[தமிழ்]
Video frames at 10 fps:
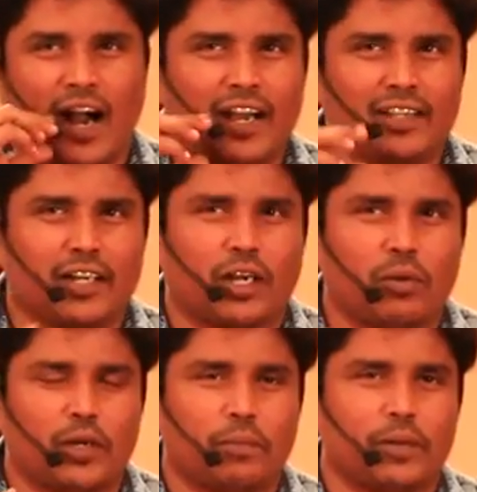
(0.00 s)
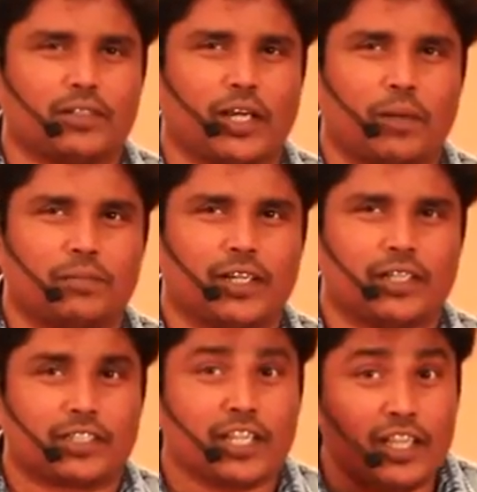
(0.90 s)
அங்கேருந்து கடவுள் என்று பேச
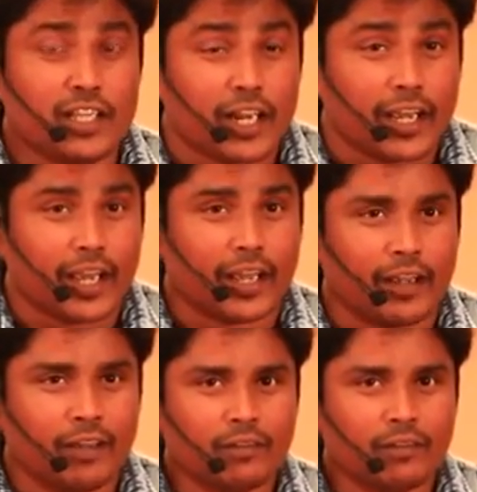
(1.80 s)
ஆரம்பித்தார் சிந்தனையை